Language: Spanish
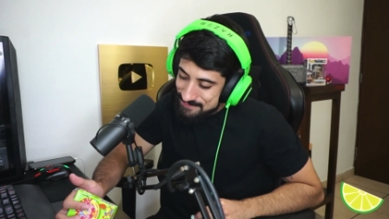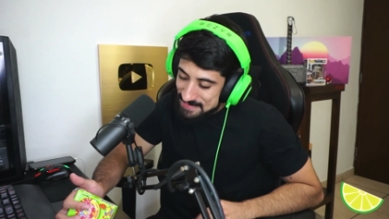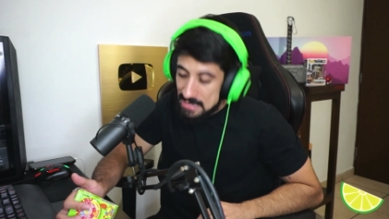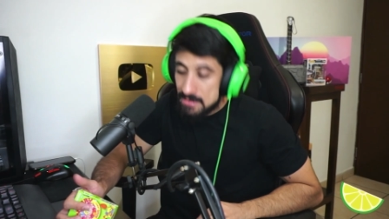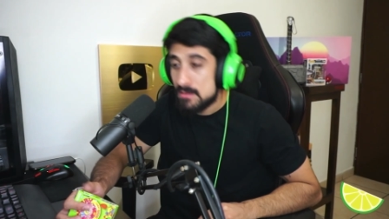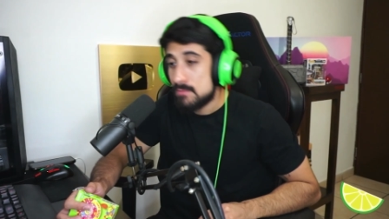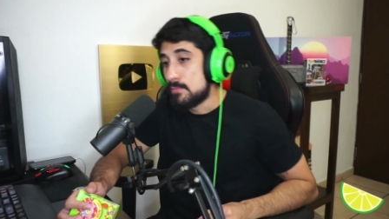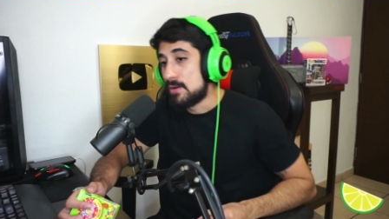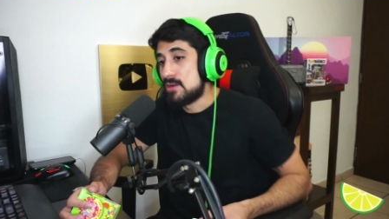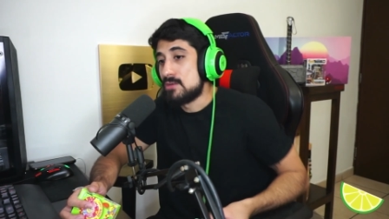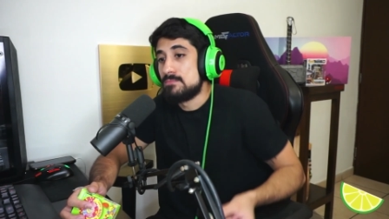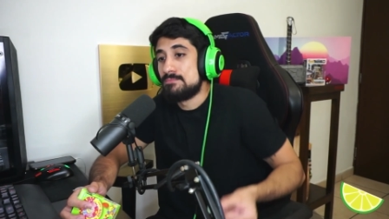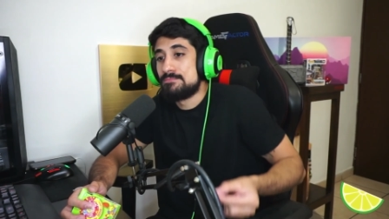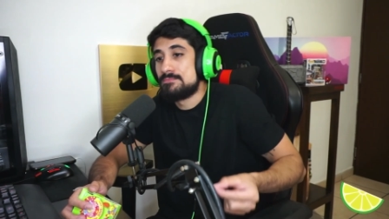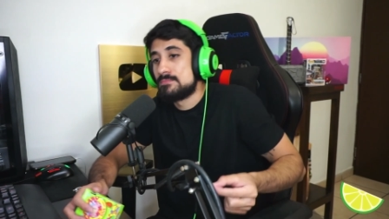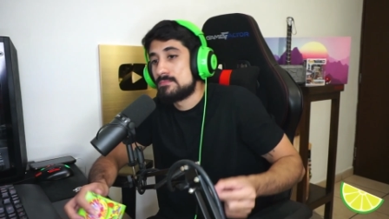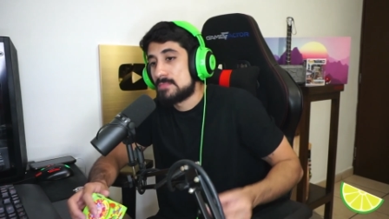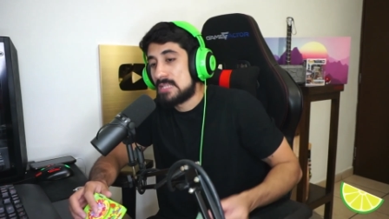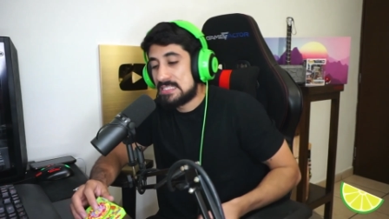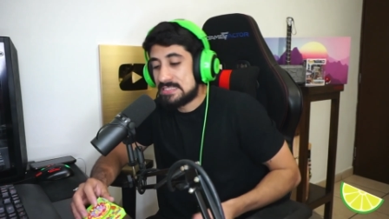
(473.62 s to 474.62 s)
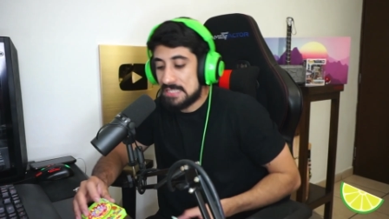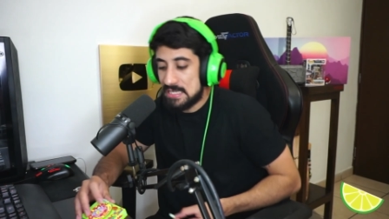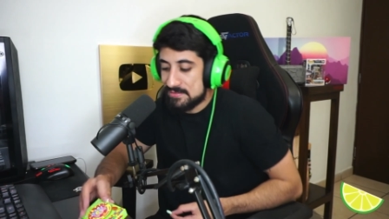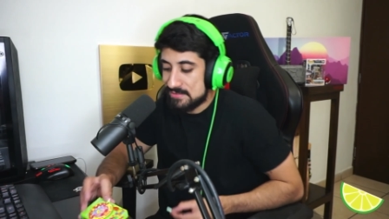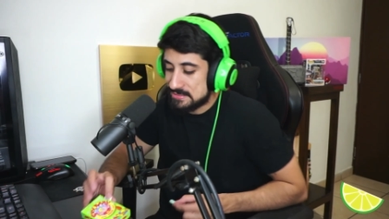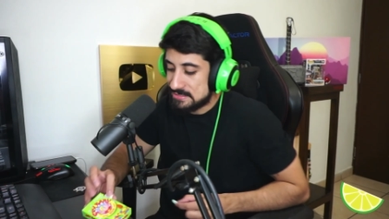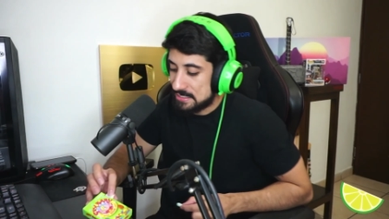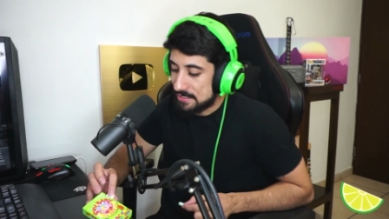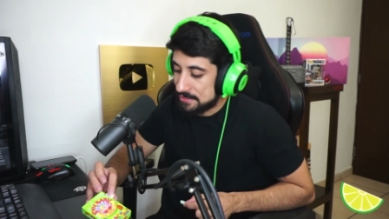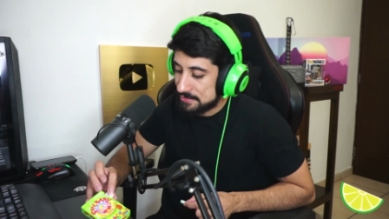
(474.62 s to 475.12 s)
Bueno, ¿qué se le va a
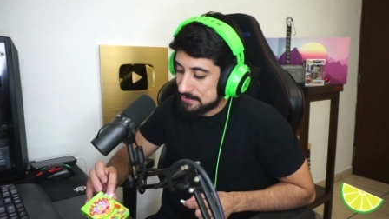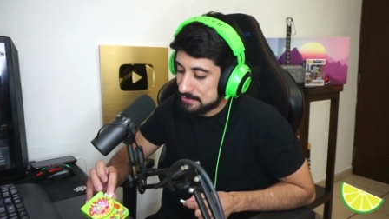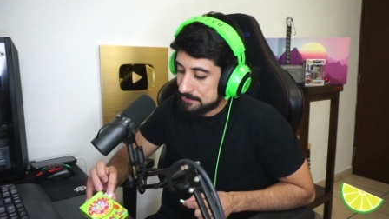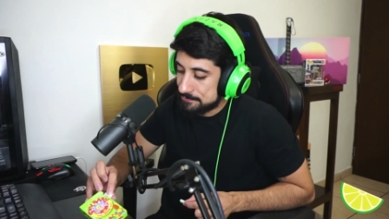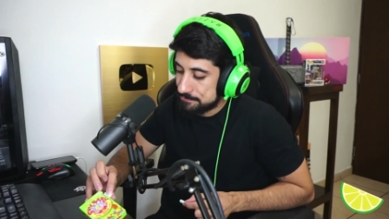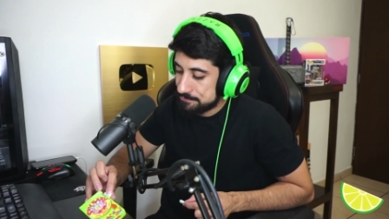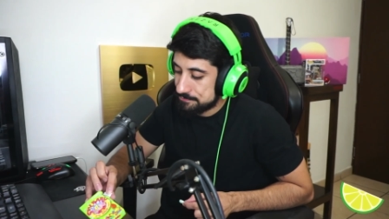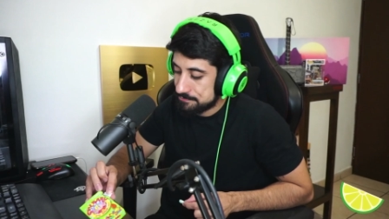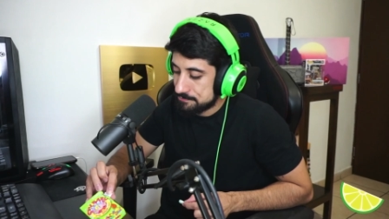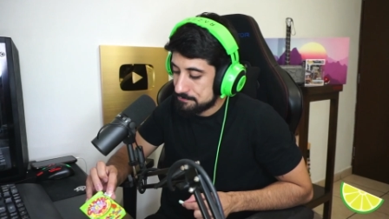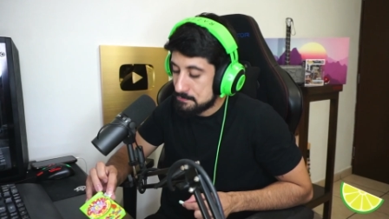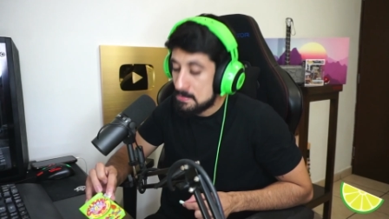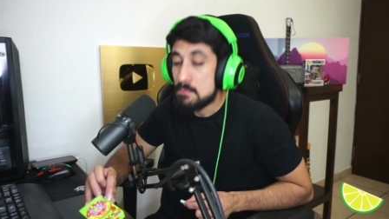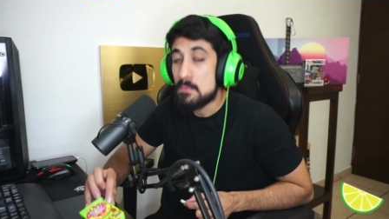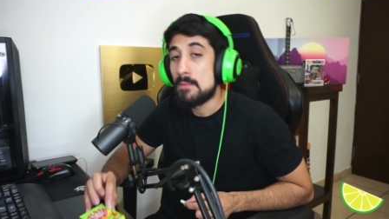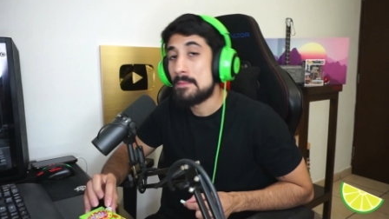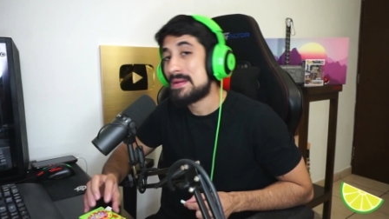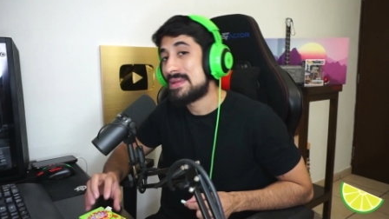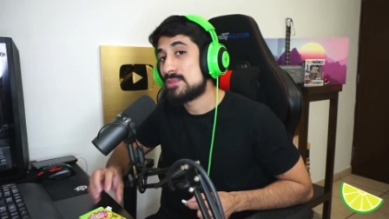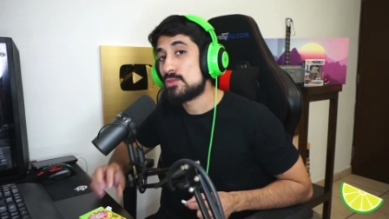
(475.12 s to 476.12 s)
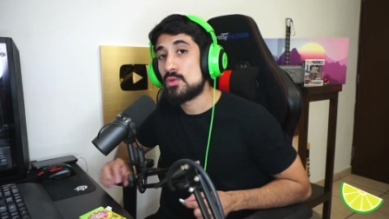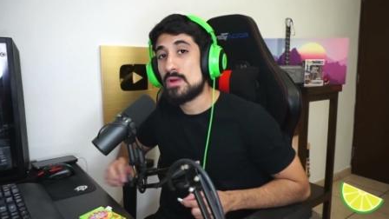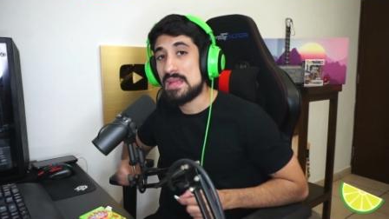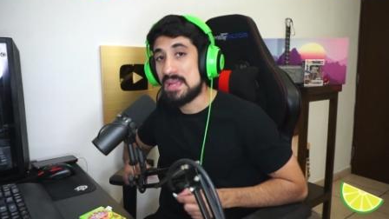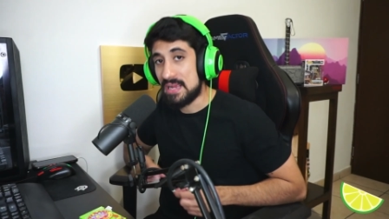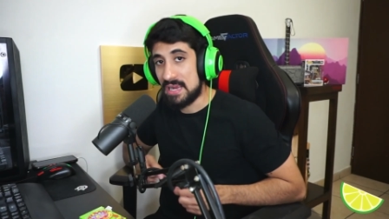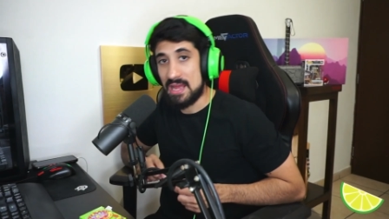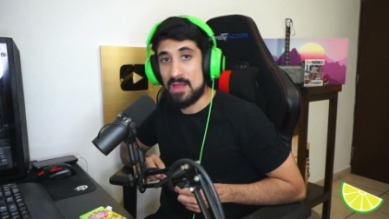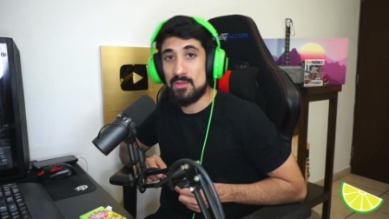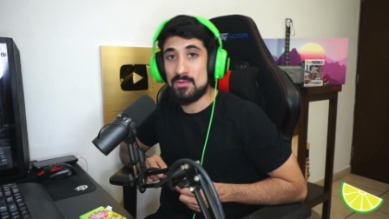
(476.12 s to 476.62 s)
hacer, gente? Mi momento ha
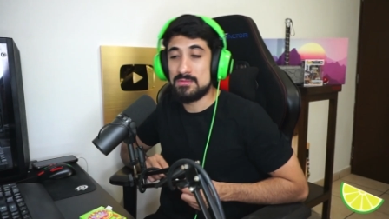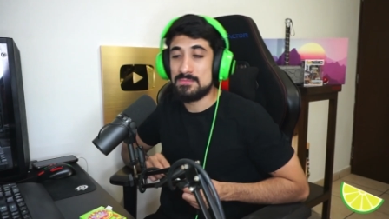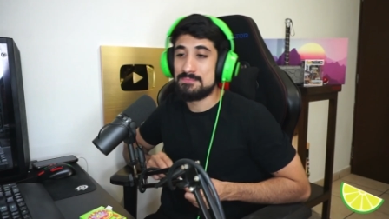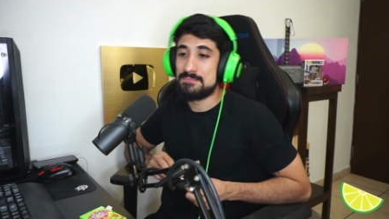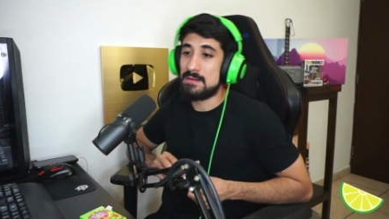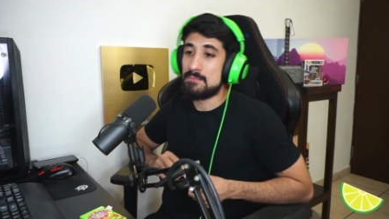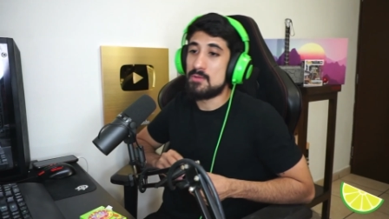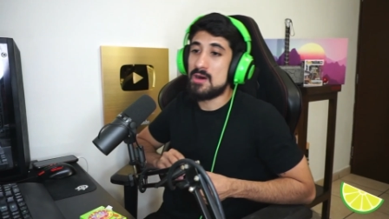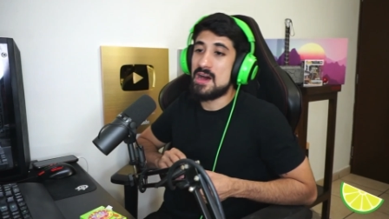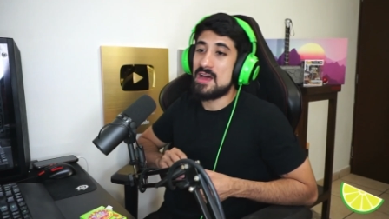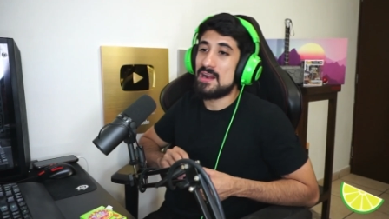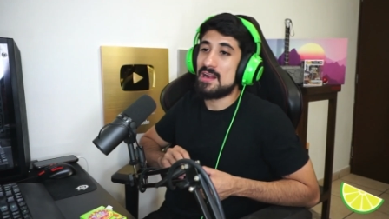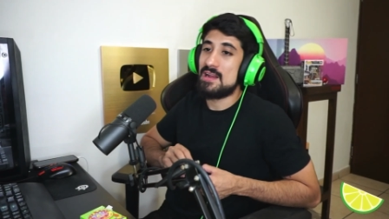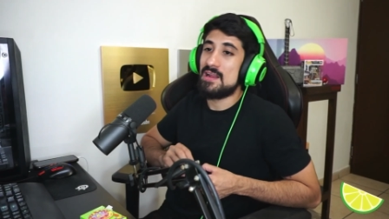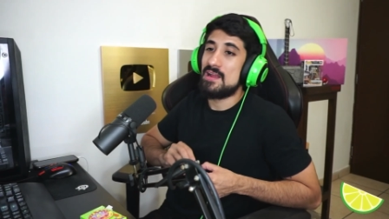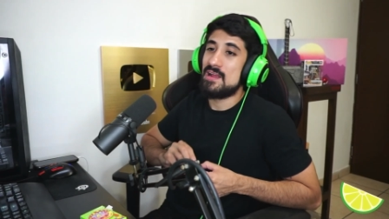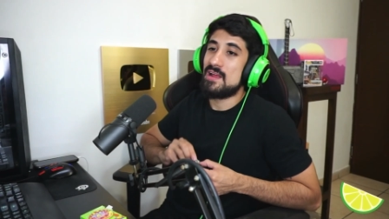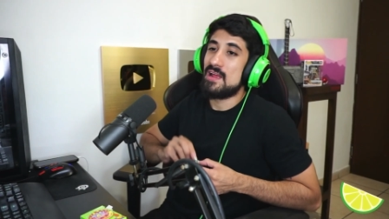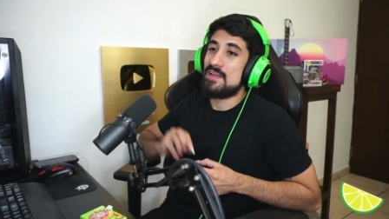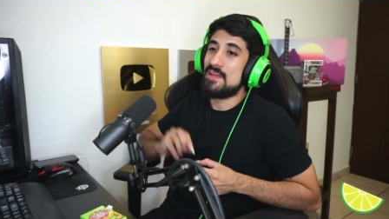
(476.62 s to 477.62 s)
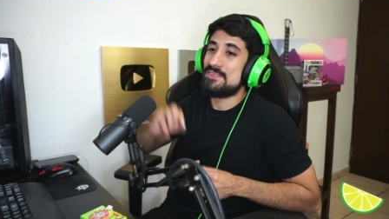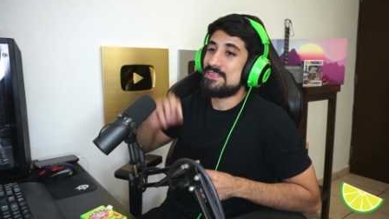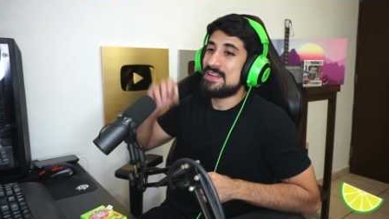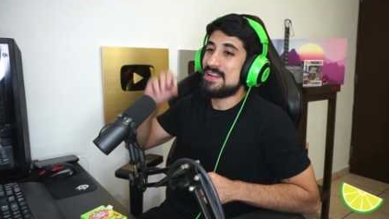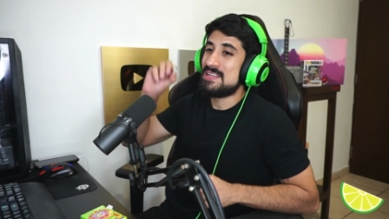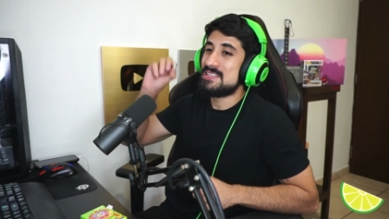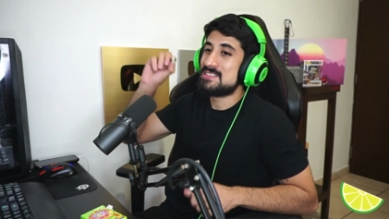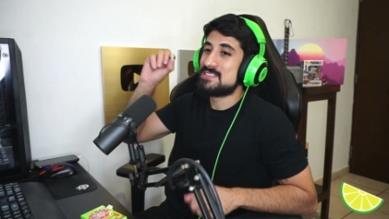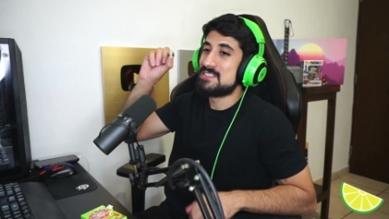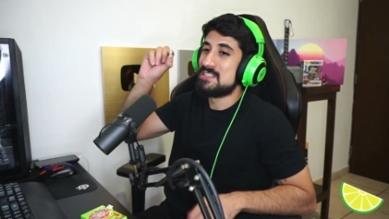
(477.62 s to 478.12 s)
llegado. Vamos a darle en
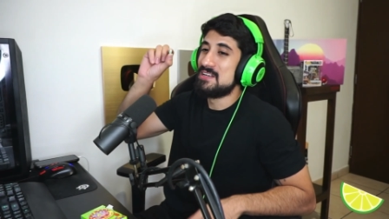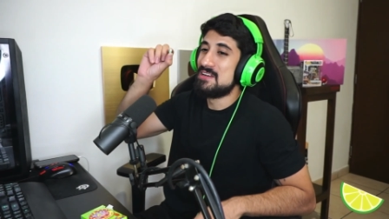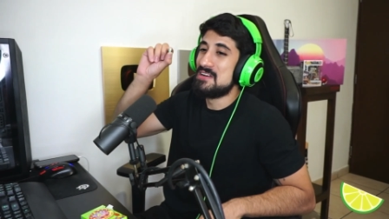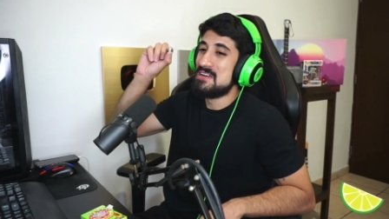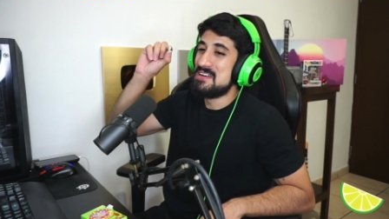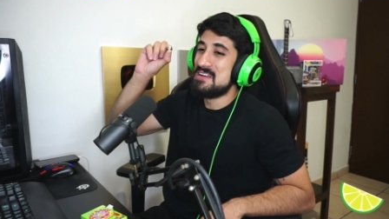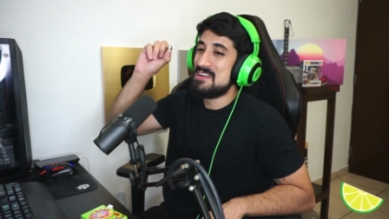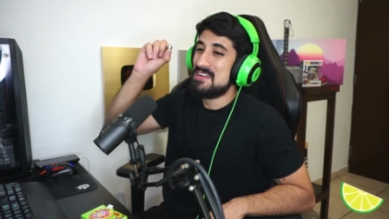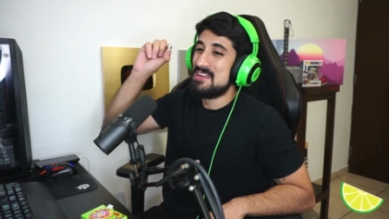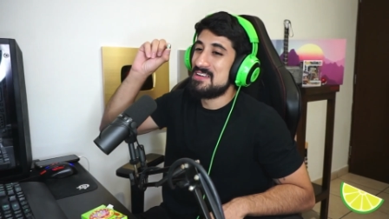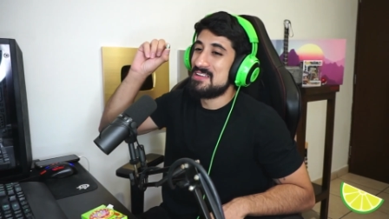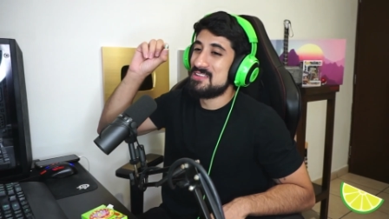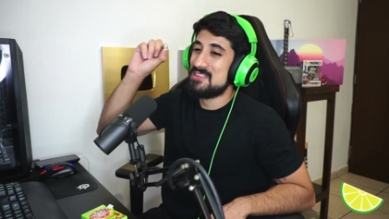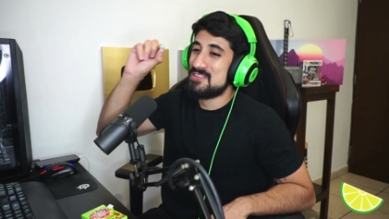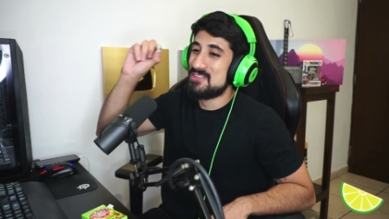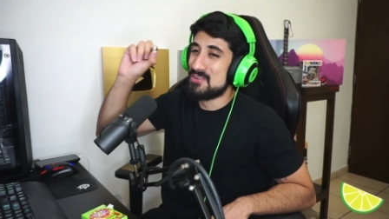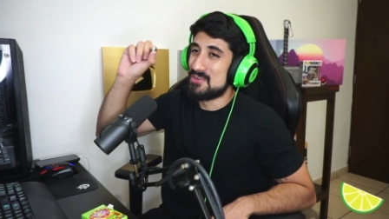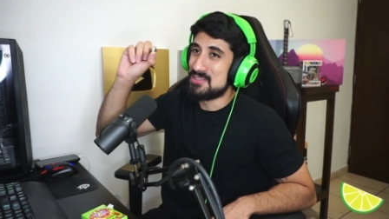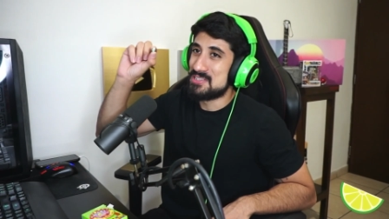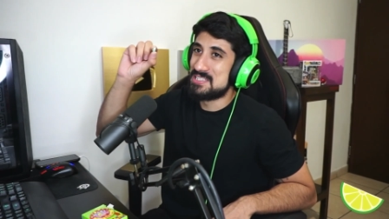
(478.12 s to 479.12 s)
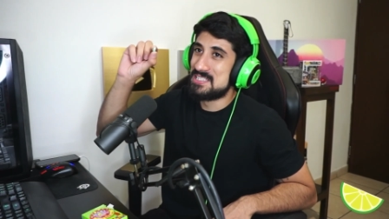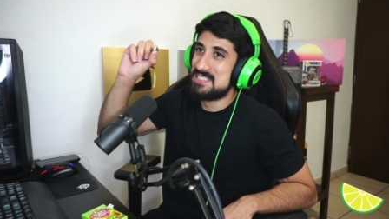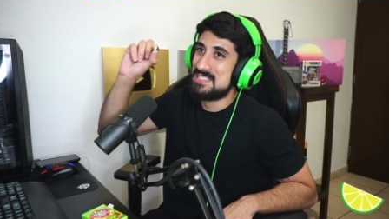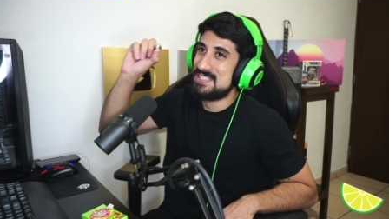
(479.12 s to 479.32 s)
3, 2...